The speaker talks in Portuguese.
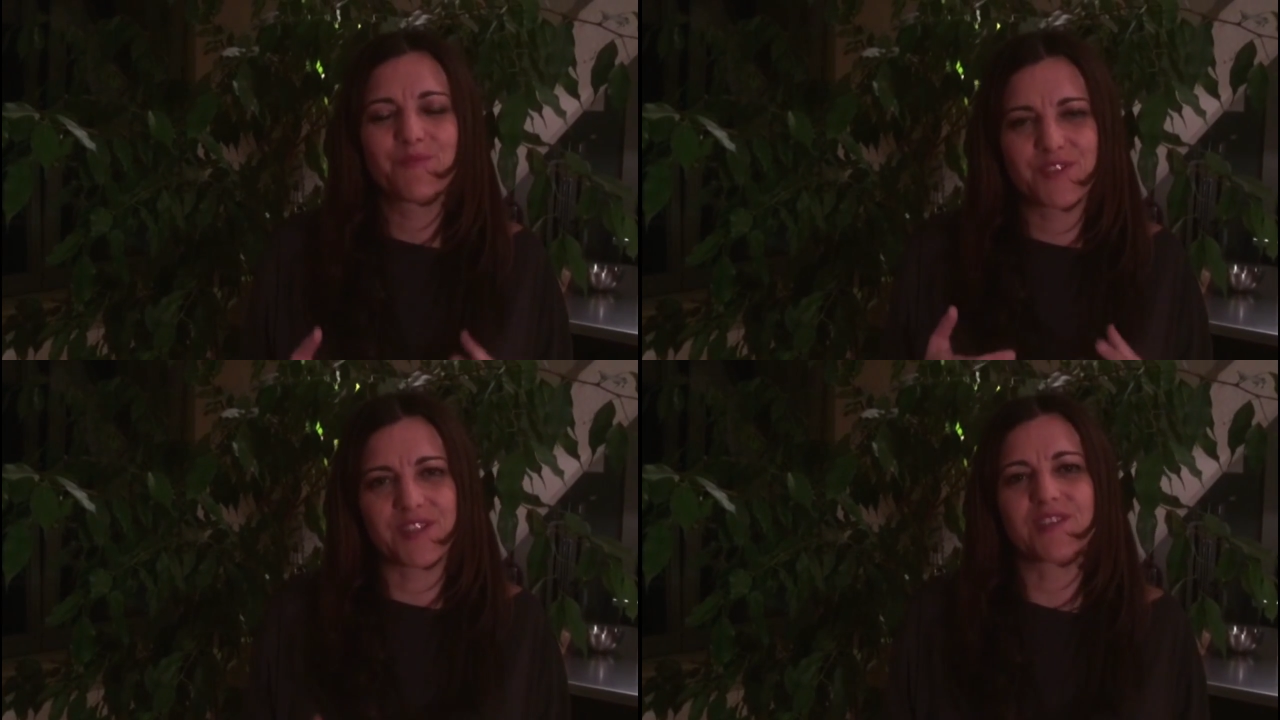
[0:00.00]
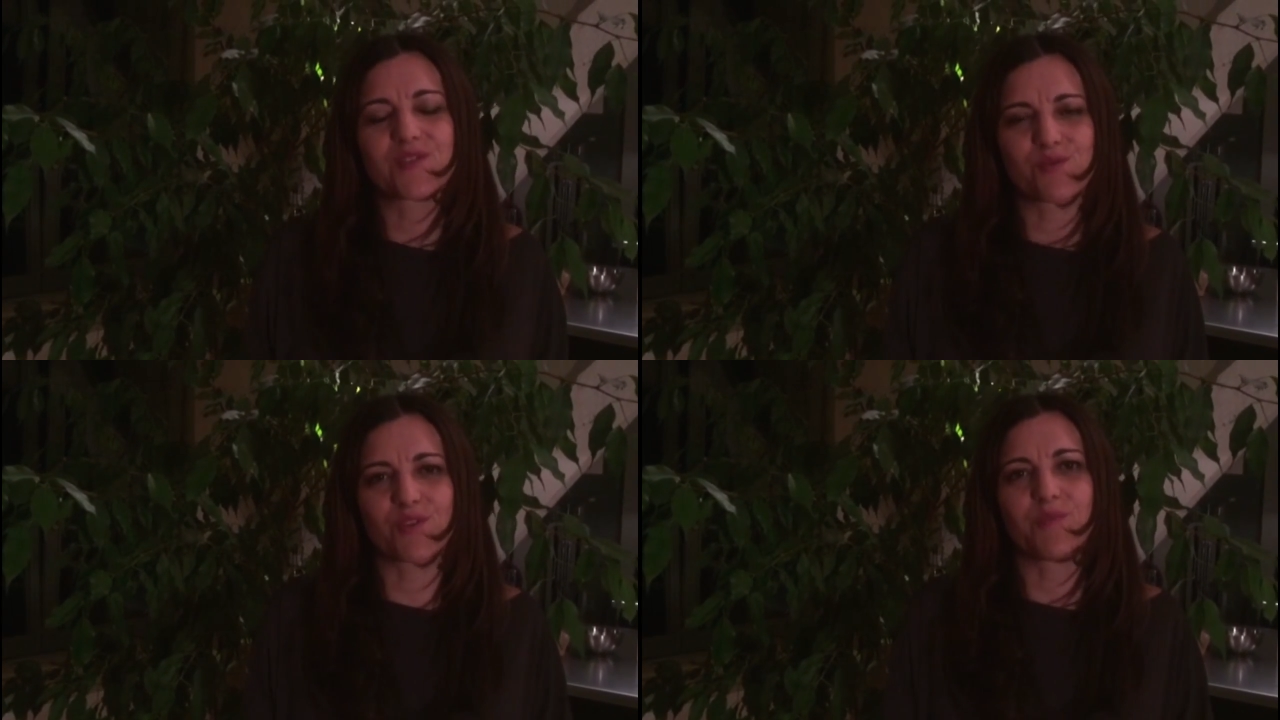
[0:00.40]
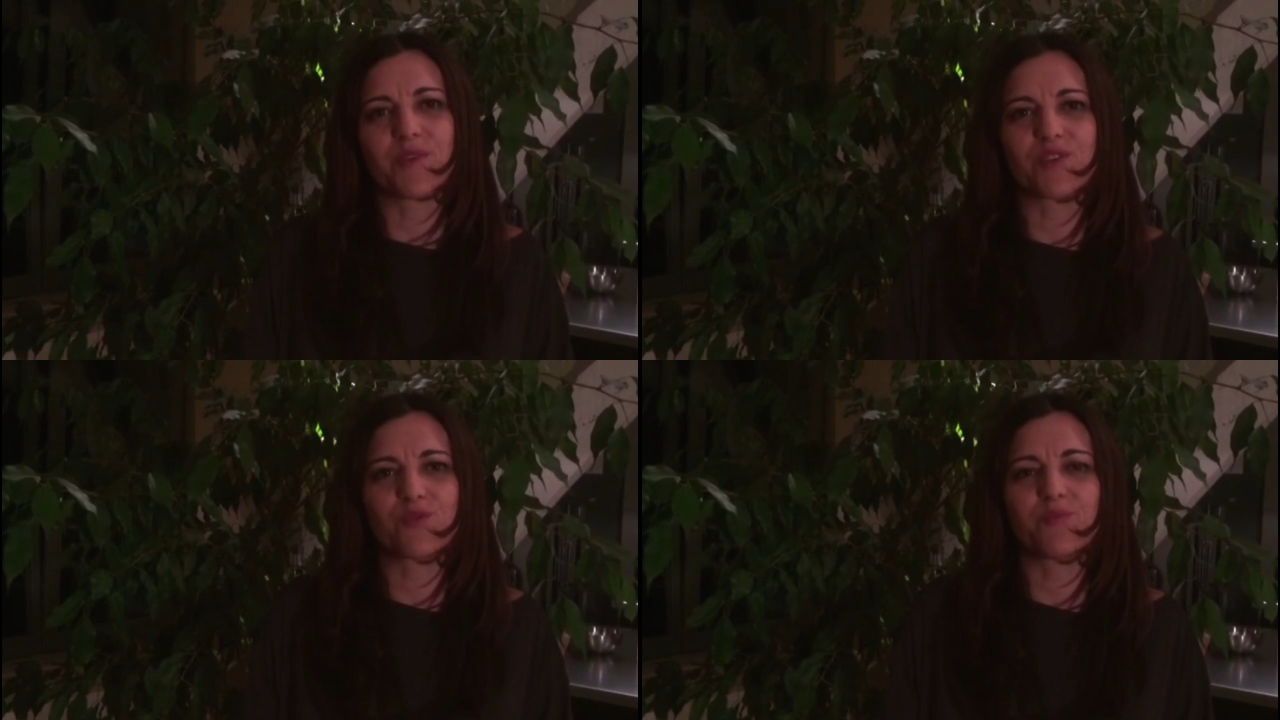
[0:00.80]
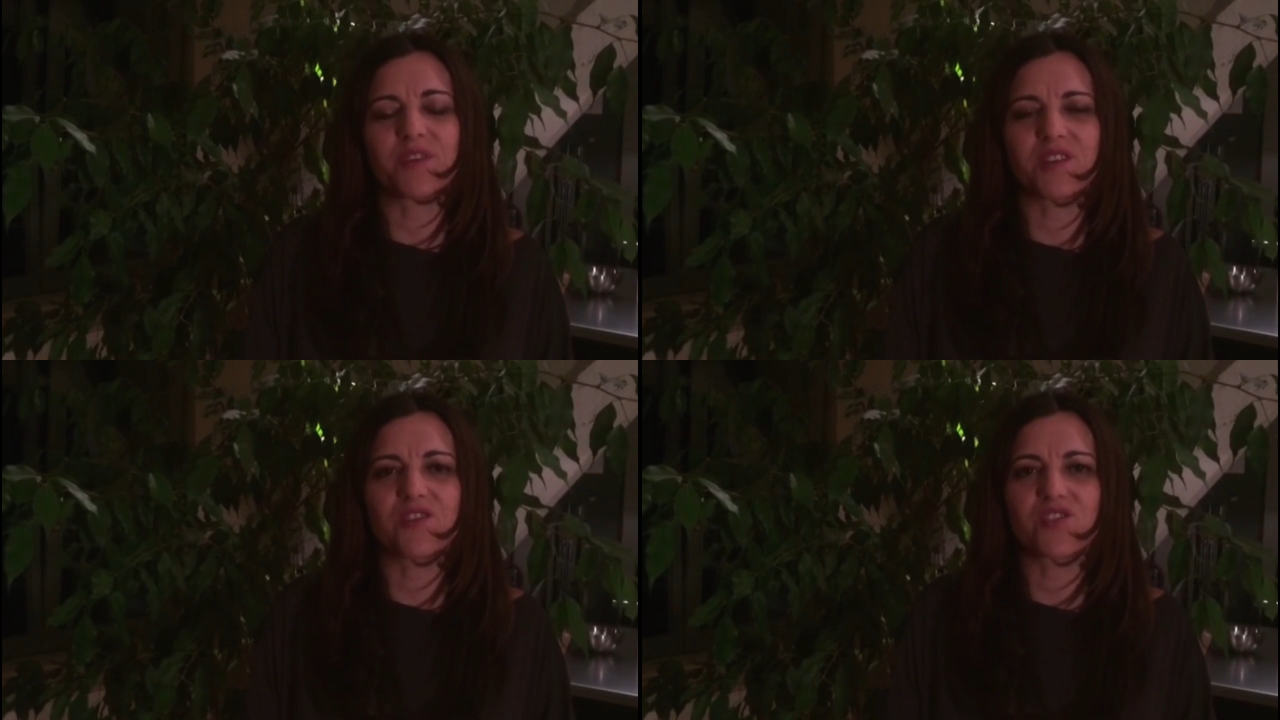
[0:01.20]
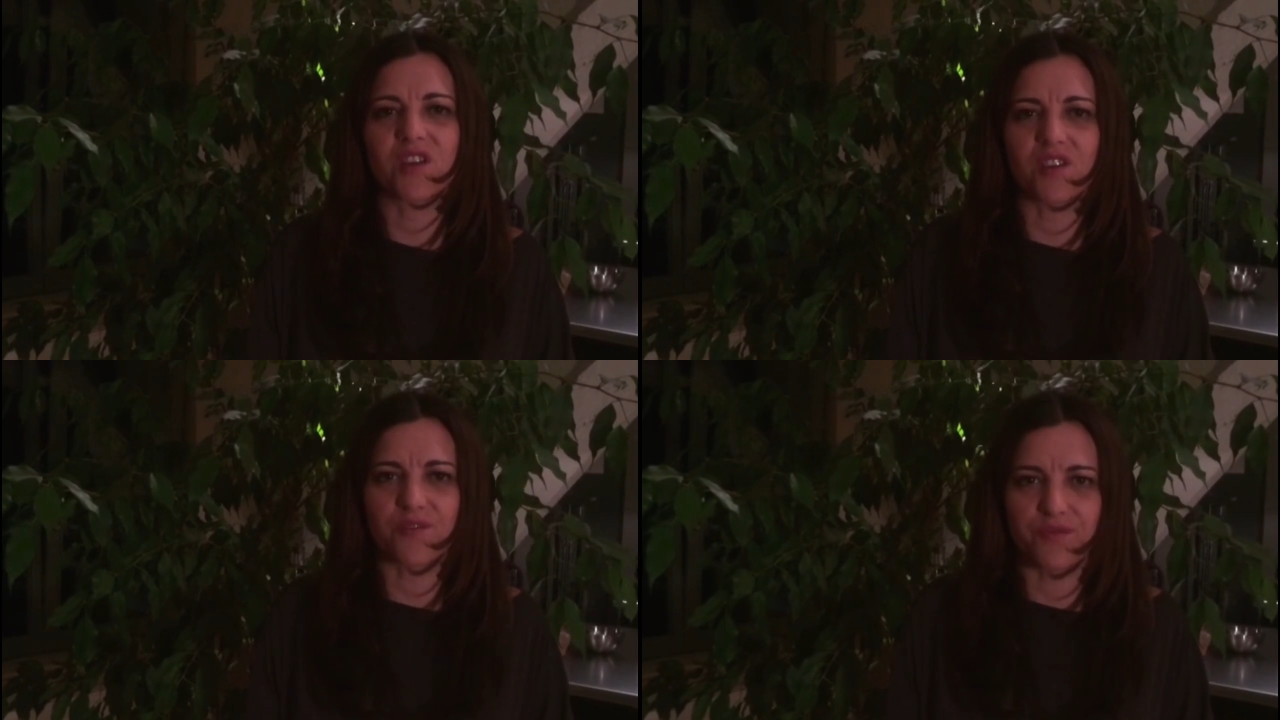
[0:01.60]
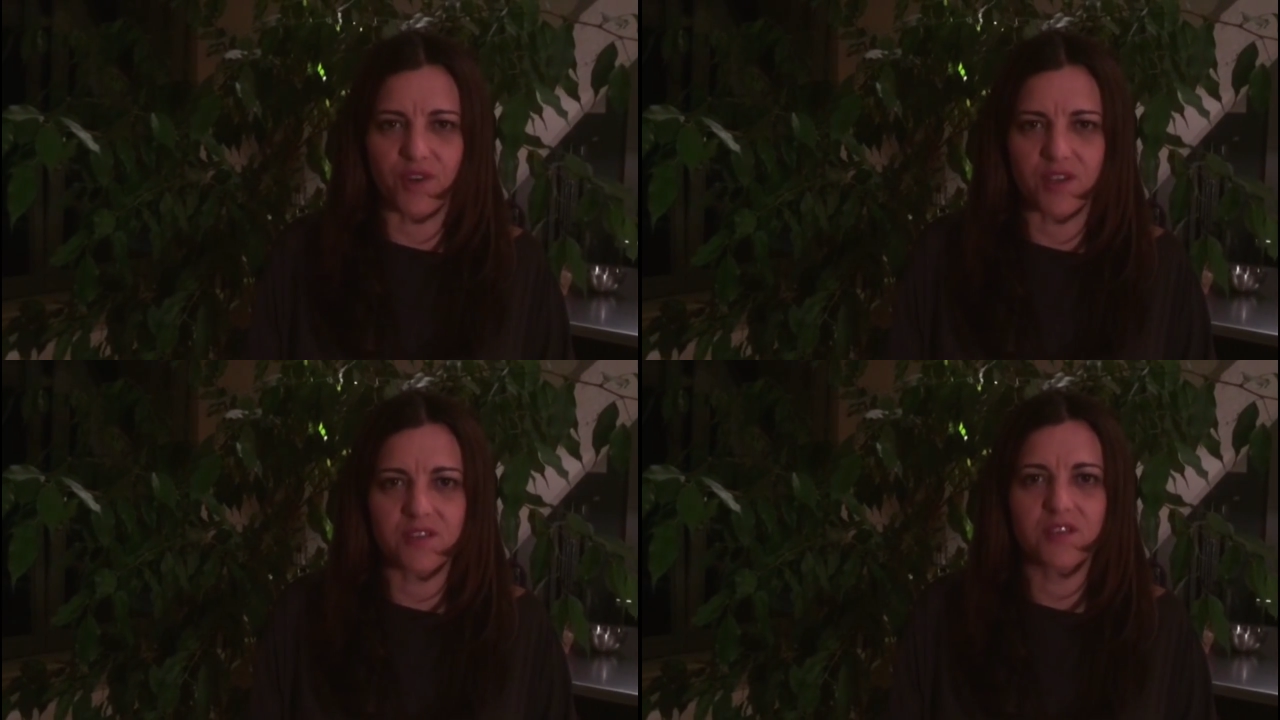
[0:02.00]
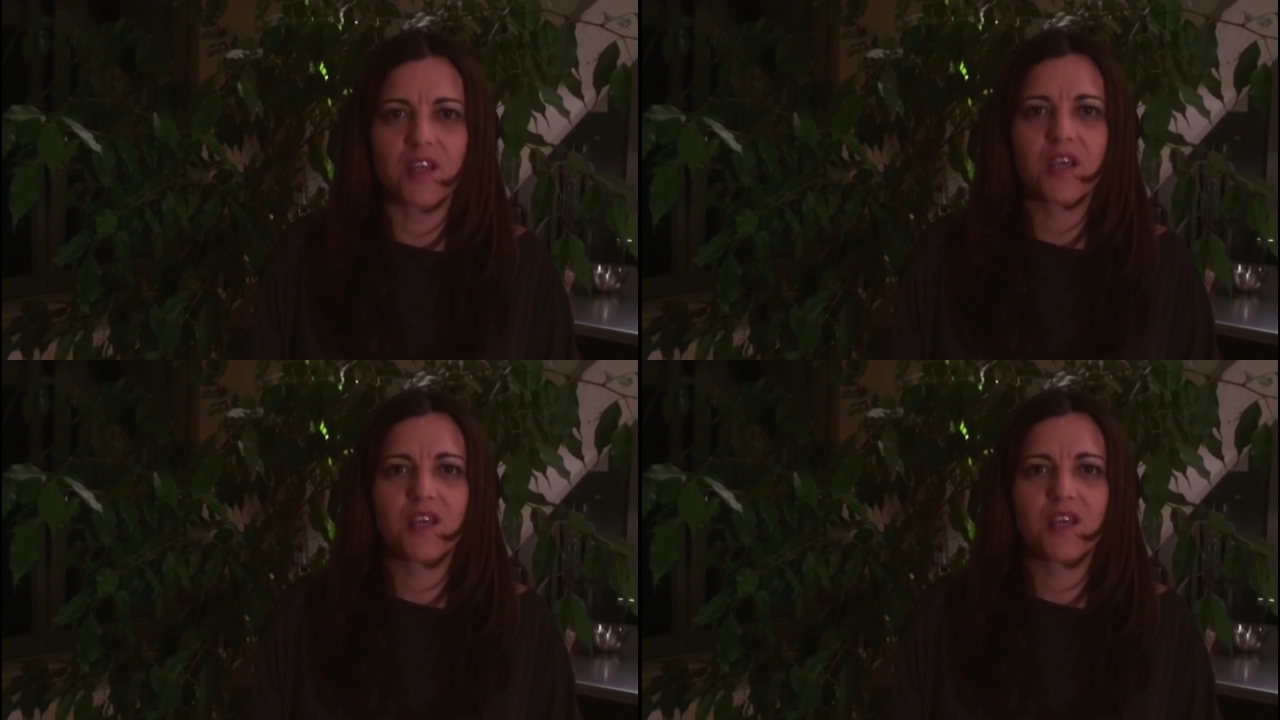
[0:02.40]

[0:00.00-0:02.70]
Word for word: precisa seguramente de um partido de esquerda forte